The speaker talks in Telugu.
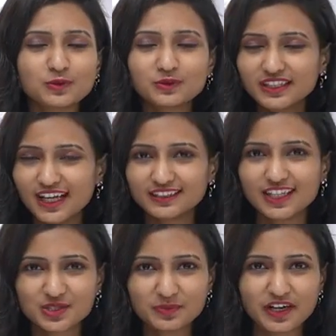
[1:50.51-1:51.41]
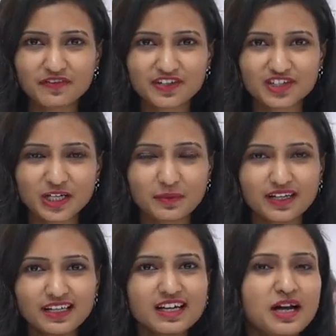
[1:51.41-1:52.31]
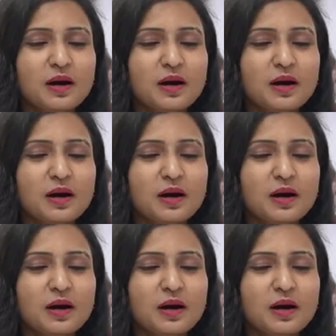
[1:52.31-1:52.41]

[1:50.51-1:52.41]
ఉంటుంది అది అజ్మీరా ఫ్యాషన్ అనమాట